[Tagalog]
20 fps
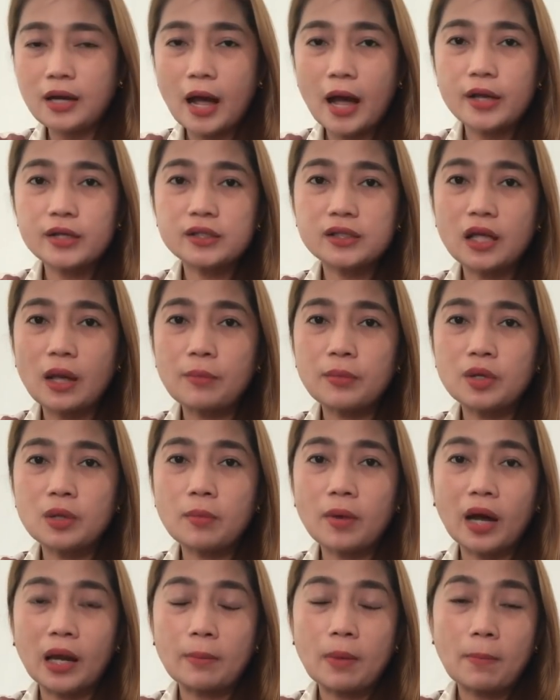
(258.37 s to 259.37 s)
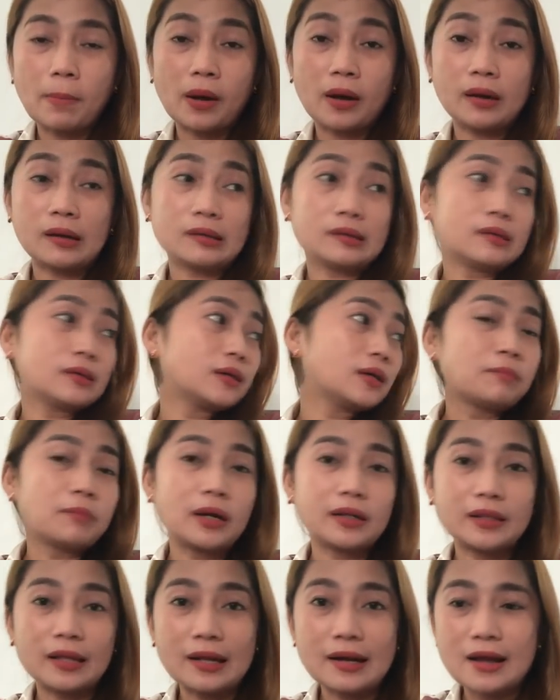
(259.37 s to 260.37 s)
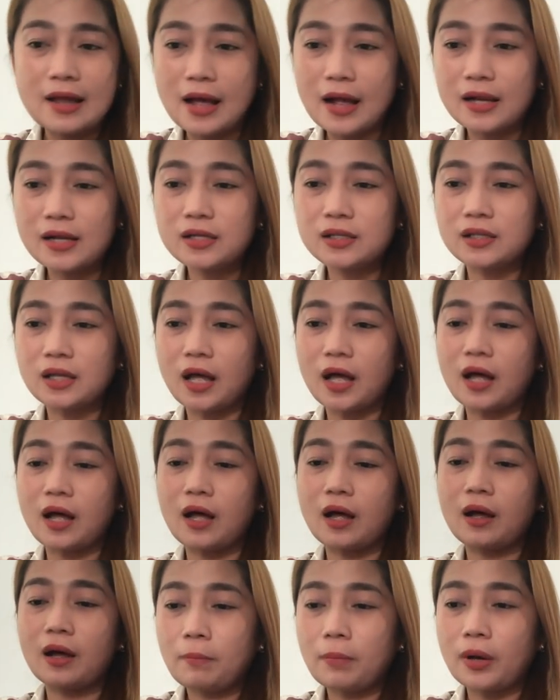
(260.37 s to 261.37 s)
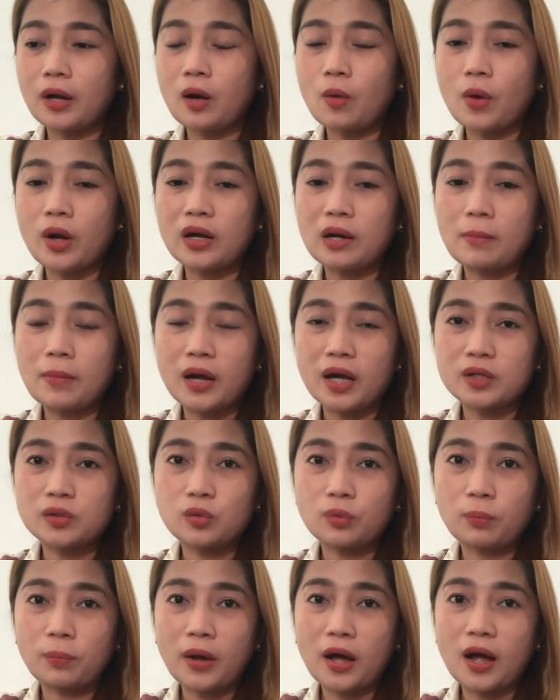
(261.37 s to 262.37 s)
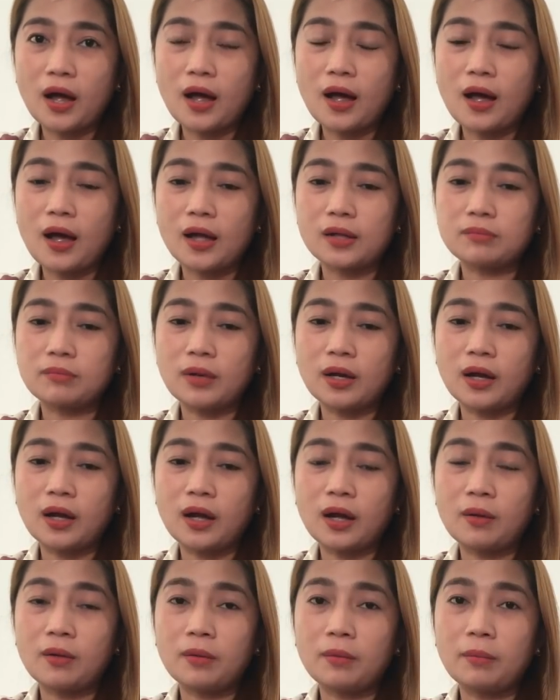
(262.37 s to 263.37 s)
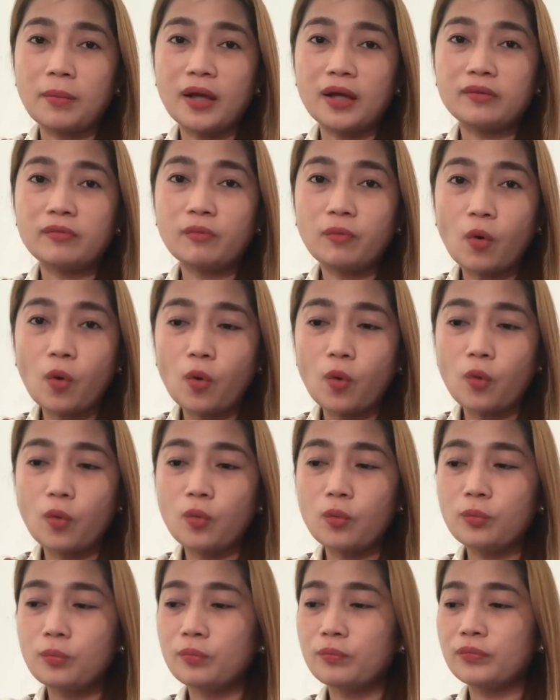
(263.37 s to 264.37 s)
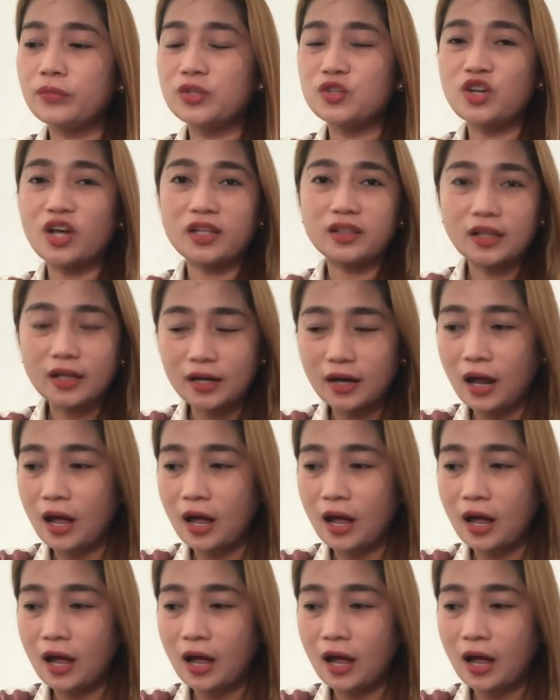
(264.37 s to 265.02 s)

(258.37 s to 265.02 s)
Inaayos namin yung mga iba pang material sa paggawa ng mga sofa at mga bed foam, etc.